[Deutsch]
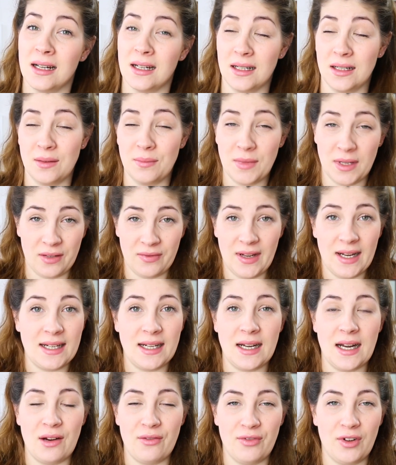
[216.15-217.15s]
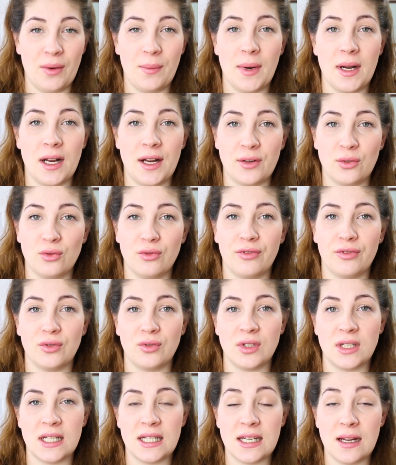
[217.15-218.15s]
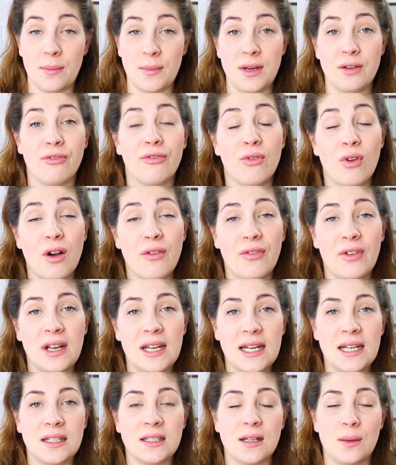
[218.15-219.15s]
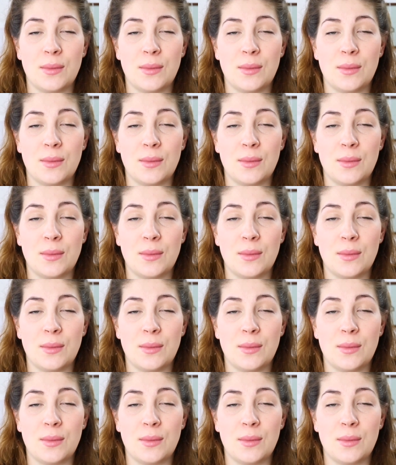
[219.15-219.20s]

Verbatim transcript: ähm, ich werde dann einfach mal anrufen und den Termin vorverlegen,